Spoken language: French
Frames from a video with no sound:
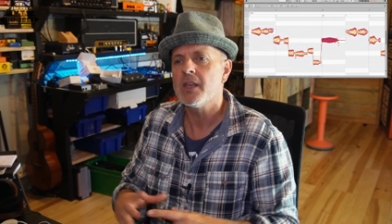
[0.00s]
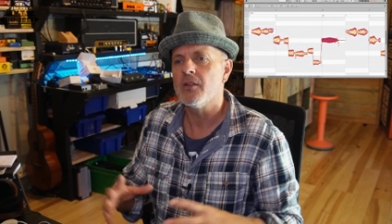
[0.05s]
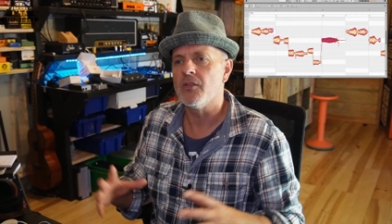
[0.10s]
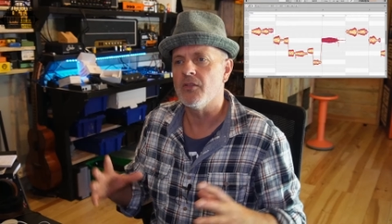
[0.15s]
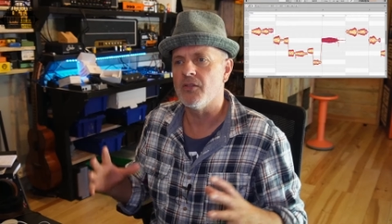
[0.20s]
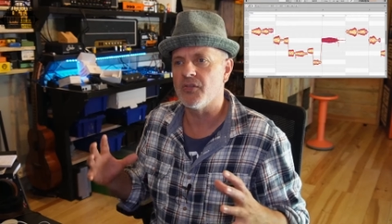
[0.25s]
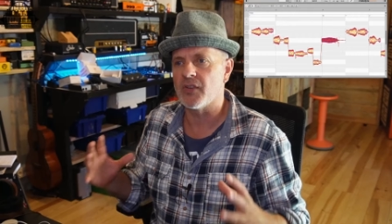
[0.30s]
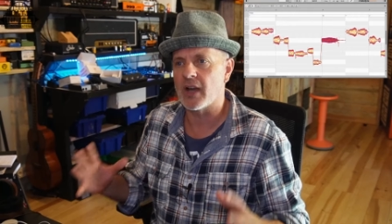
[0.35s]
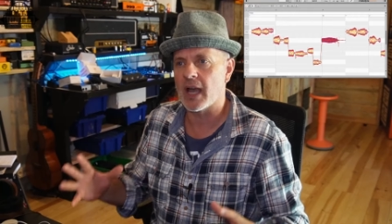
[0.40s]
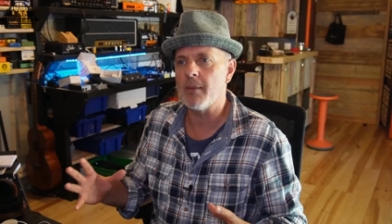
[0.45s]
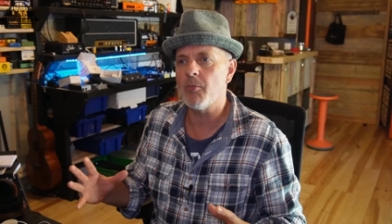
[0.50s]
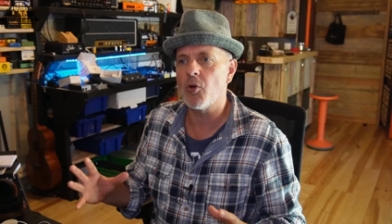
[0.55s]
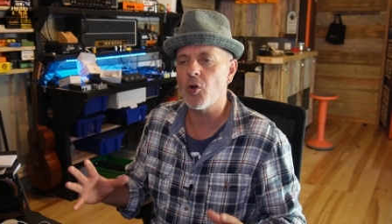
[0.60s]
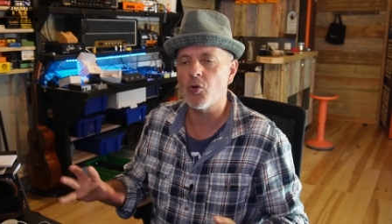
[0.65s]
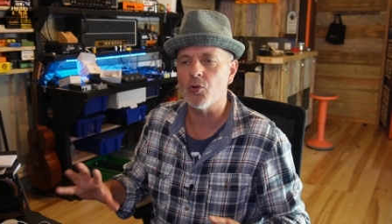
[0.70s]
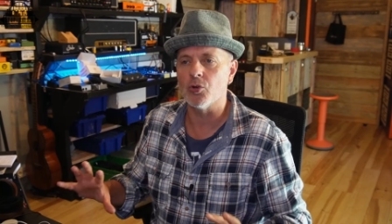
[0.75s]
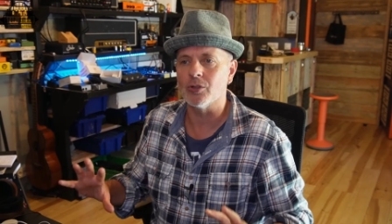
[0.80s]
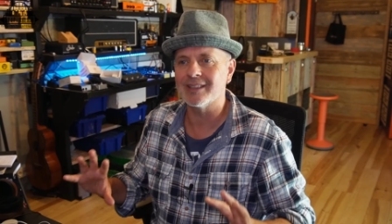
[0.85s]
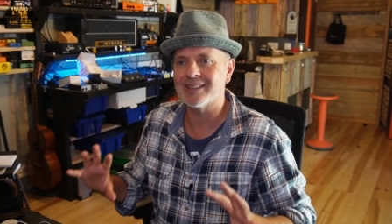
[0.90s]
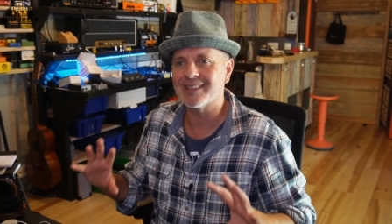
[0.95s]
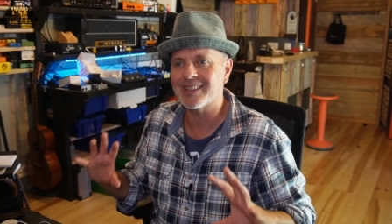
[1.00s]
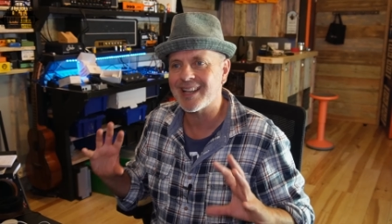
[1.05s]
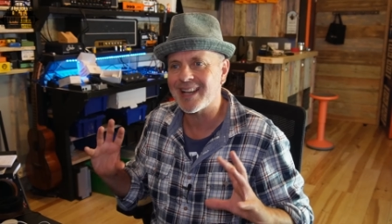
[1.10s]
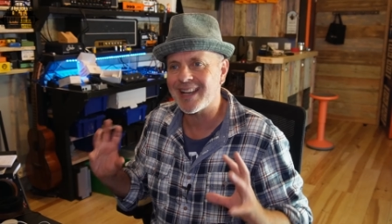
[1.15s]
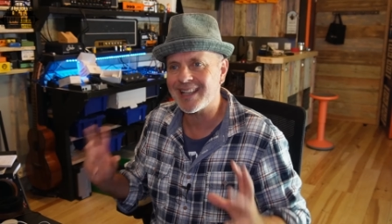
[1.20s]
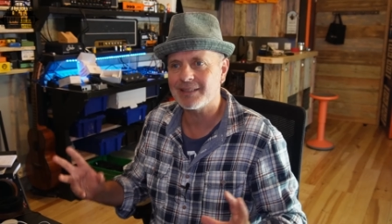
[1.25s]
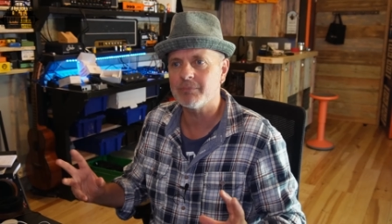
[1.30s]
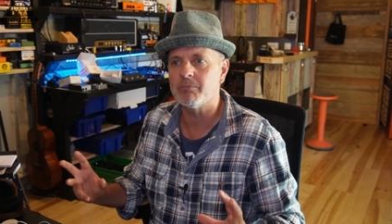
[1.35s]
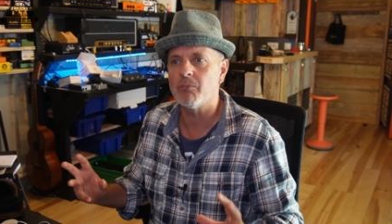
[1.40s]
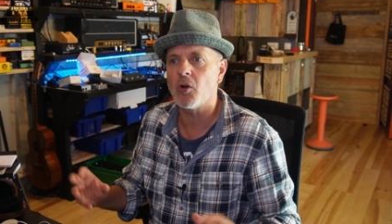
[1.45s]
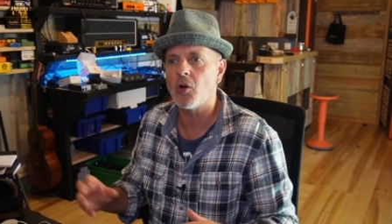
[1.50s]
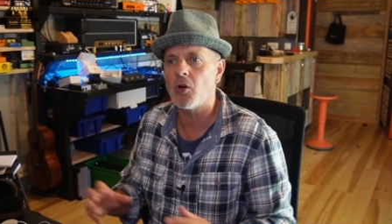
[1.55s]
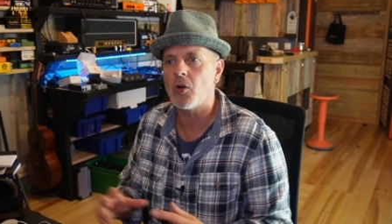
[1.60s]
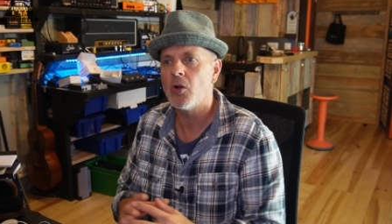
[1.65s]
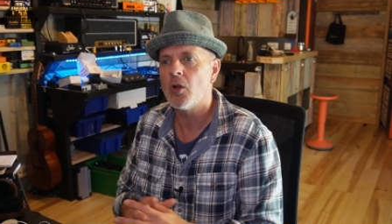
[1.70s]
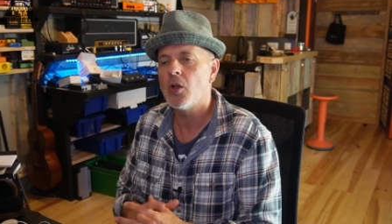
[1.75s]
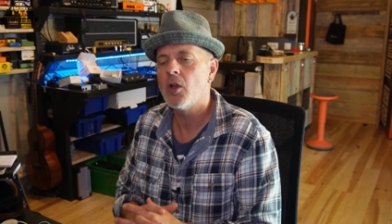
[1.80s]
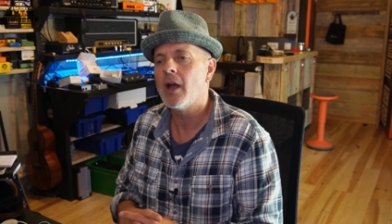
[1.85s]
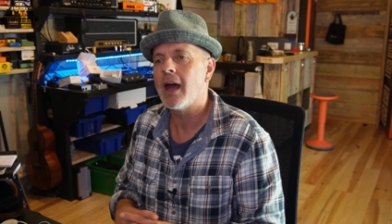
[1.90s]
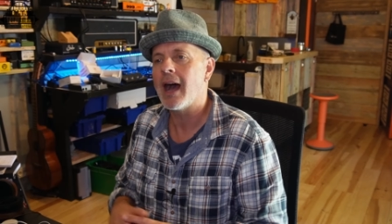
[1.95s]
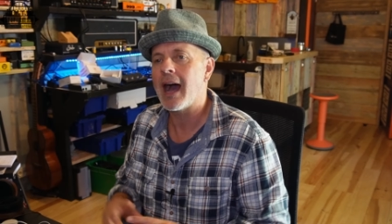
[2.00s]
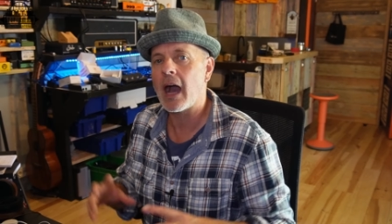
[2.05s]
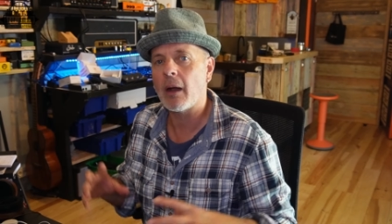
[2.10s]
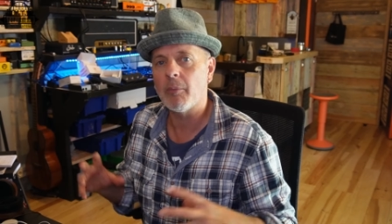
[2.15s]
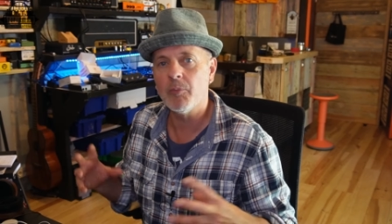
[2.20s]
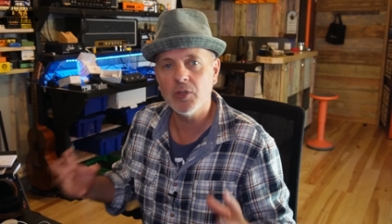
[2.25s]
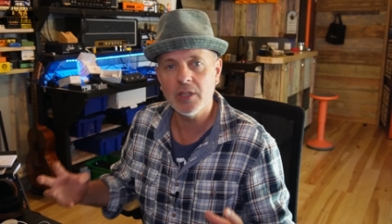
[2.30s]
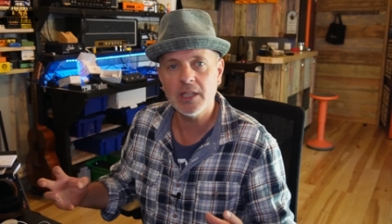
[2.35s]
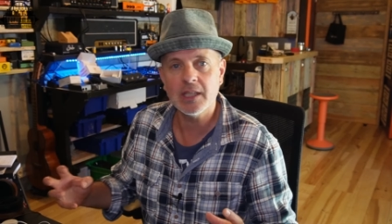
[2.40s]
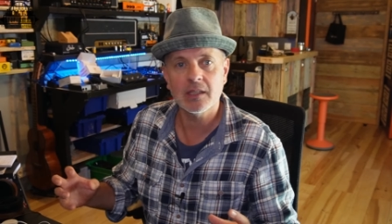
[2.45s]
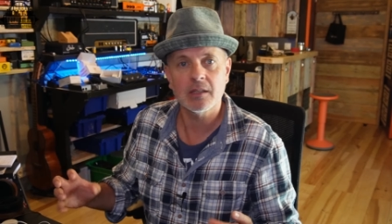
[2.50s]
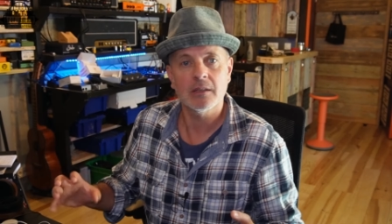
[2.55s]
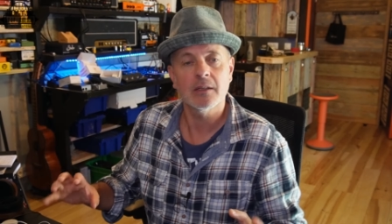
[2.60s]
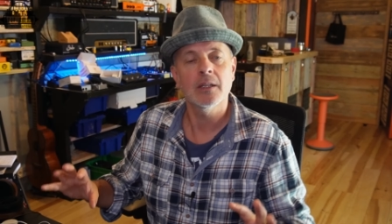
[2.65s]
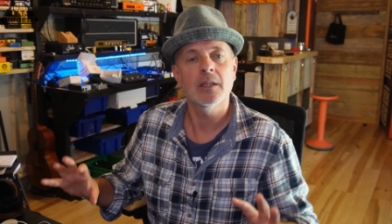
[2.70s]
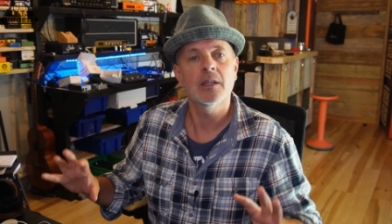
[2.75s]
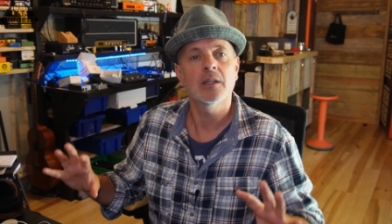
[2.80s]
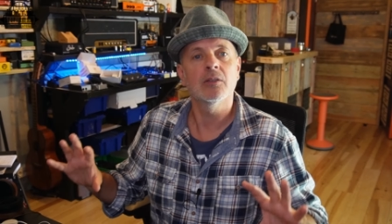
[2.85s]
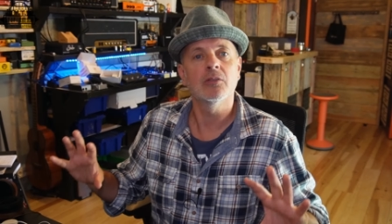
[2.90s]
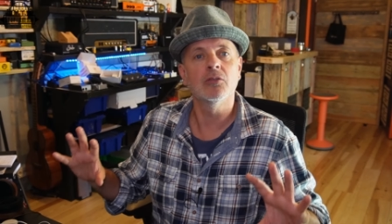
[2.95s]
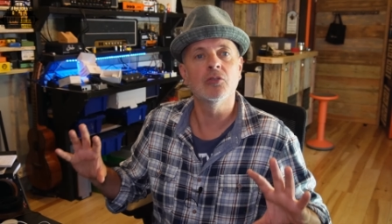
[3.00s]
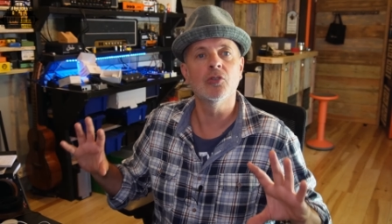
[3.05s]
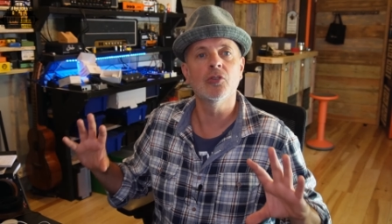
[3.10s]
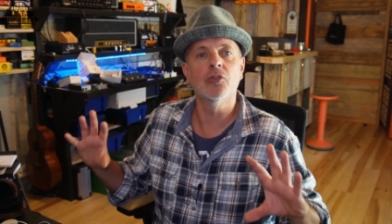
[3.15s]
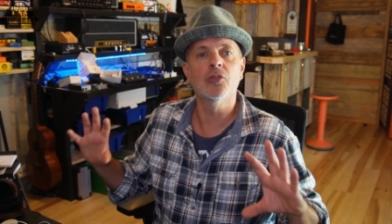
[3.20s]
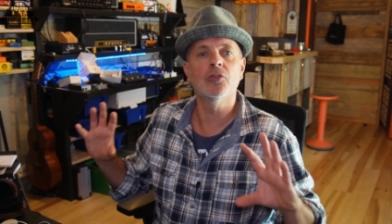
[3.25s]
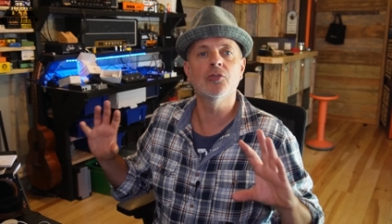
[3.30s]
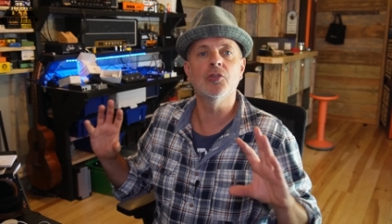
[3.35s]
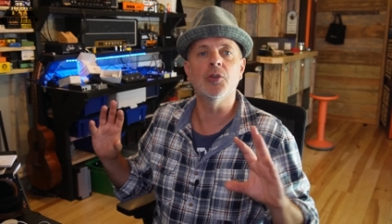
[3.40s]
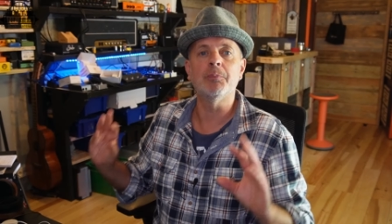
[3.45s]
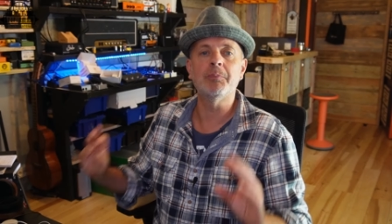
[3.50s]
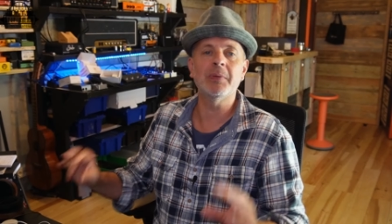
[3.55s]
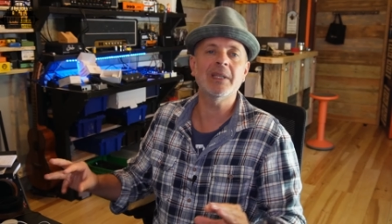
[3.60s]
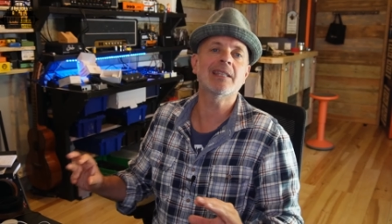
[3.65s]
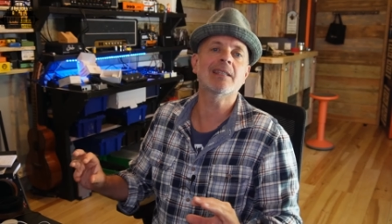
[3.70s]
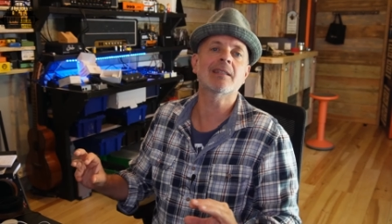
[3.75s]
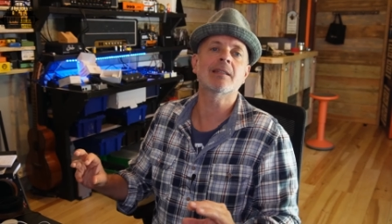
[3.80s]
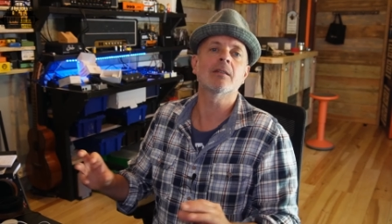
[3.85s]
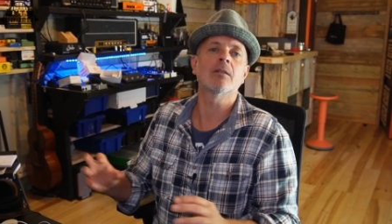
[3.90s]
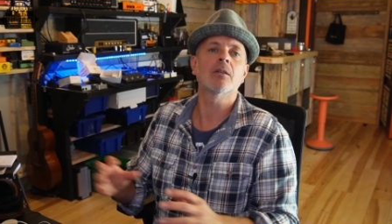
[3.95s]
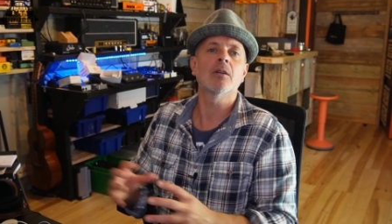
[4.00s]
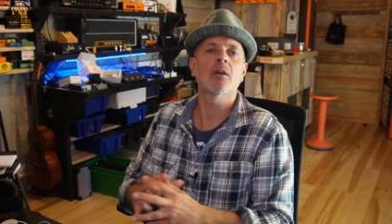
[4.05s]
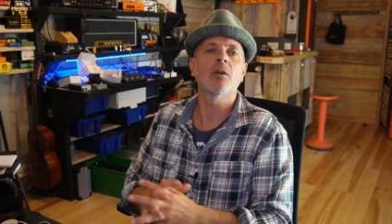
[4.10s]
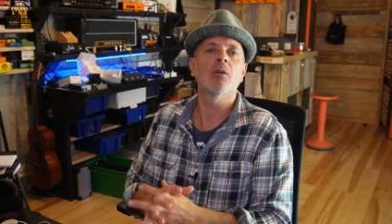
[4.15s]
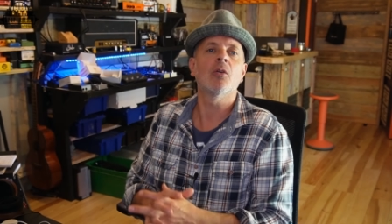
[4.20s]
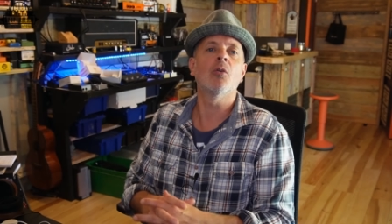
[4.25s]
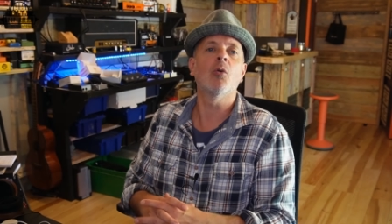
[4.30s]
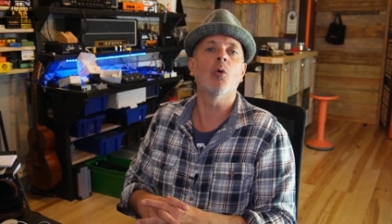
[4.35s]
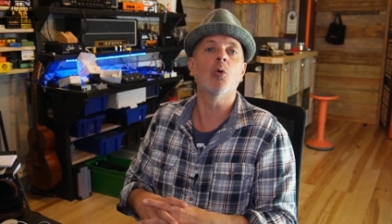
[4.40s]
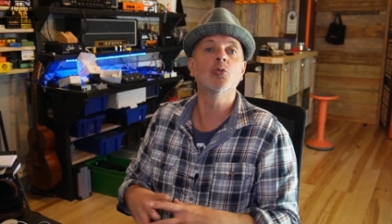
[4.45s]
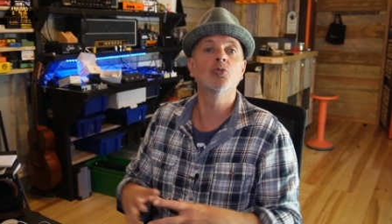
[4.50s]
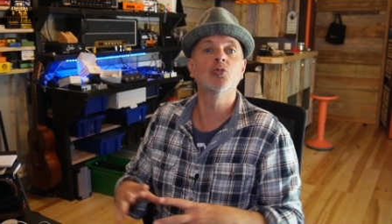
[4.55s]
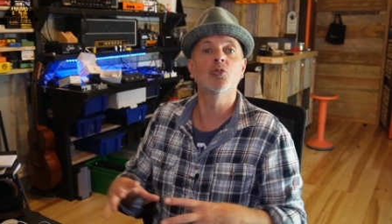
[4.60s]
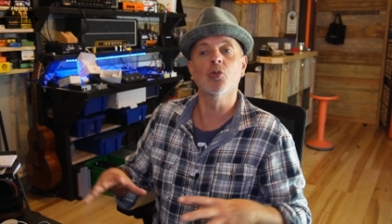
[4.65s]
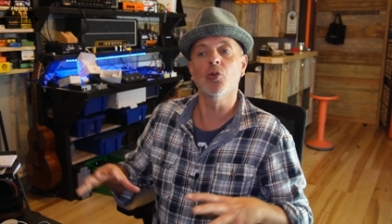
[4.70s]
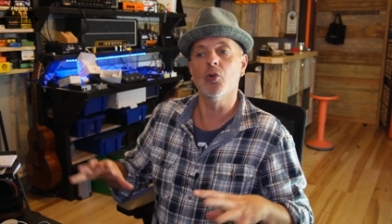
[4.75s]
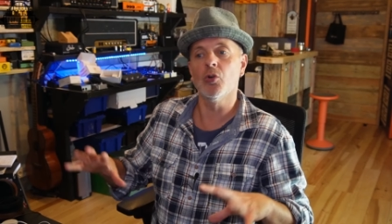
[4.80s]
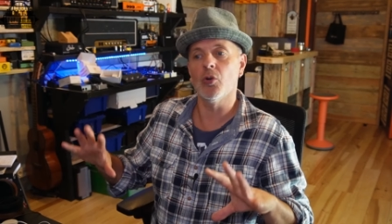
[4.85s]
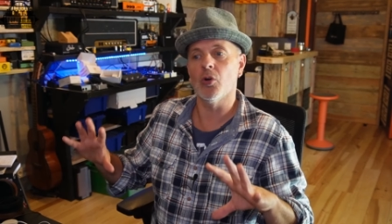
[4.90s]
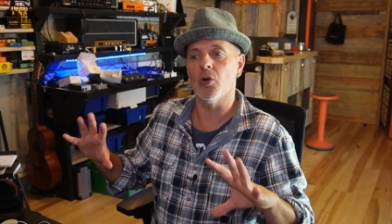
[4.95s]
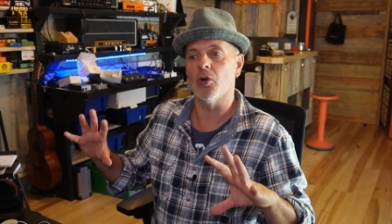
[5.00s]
vraiment le traitement harmonique de pistes euh, audio